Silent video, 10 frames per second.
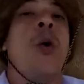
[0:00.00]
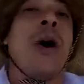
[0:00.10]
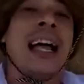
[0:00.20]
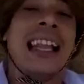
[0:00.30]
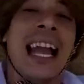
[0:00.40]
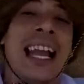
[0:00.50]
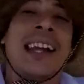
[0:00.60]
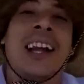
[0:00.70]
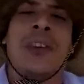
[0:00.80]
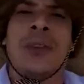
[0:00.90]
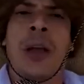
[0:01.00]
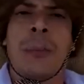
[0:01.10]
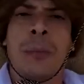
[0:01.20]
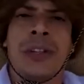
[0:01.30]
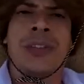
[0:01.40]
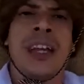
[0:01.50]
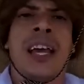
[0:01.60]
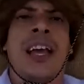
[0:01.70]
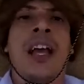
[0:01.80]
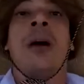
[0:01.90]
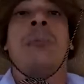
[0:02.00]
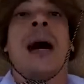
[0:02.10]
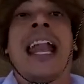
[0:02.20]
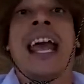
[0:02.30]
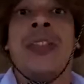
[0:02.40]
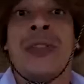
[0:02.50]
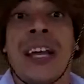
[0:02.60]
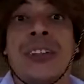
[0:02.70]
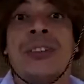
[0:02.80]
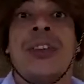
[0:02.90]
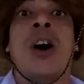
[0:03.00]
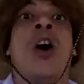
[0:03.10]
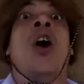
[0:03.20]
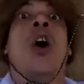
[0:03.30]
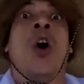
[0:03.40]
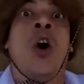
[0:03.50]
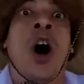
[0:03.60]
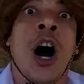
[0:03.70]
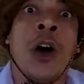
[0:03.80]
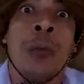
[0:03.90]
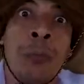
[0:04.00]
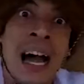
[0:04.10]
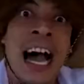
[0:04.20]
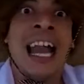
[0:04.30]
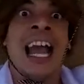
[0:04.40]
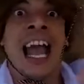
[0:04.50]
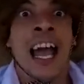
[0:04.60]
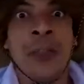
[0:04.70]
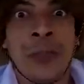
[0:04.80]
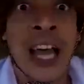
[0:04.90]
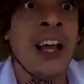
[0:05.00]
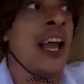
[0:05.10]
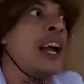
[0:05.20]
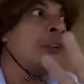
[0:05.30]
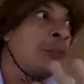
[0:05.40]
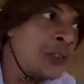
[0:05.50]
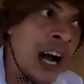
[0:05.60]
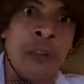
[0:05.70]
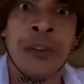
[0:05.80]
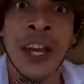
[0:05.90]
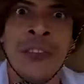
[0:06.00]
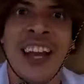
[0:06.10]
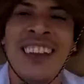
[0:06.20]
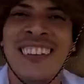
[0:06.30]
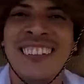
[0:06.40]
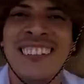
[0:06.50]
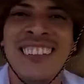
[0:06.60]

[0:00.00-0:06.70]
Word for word: O alerta que eu tenho para mexer, parentes, os parentes estão vindo, hein?